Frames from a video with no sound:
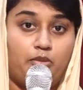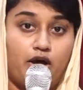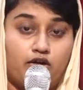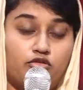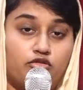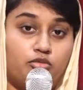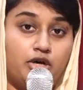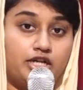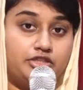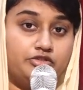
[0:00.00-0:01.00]
பார்வன்
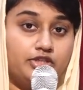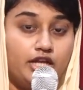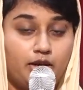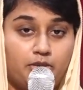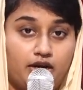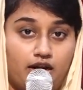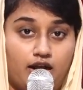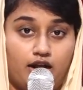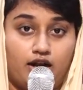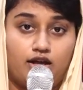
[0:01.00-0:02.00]
குமாரத்தி வந்து என்ன
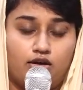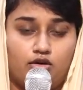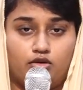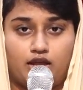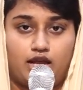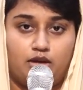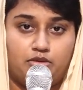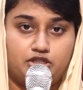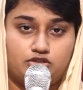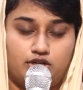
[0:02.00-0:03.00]
பண்ணுறாங்கன்னா ஓகே
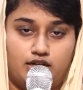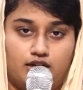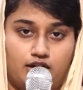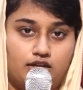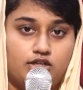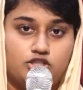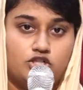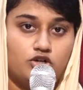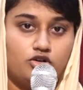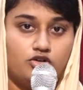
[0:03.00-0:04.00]
அப்படின்னு சொல்லிடுறாங்க
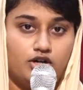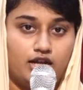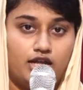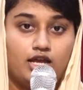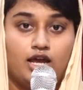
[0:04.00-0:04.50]
சொன்ன உடனே